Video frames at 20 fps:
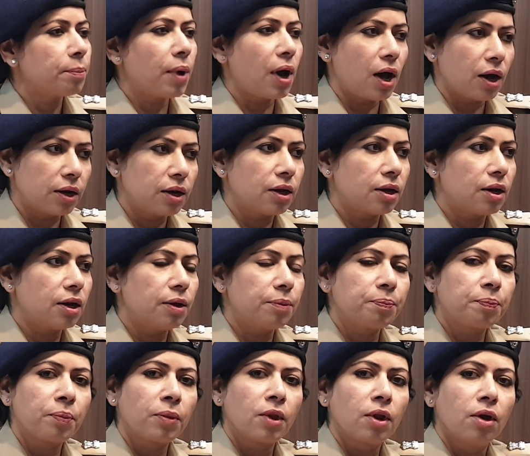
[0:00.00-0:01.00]
भाग निकले
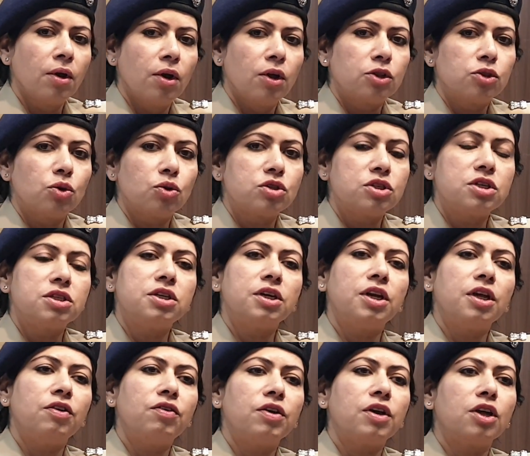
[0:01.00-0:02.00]
तो
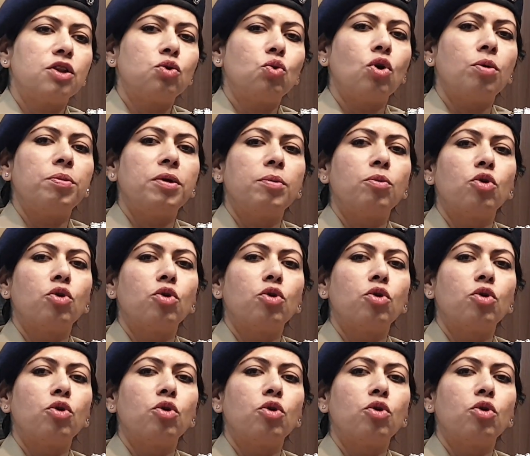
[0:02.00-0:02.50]
सीसीटीवी के थ्रू हमने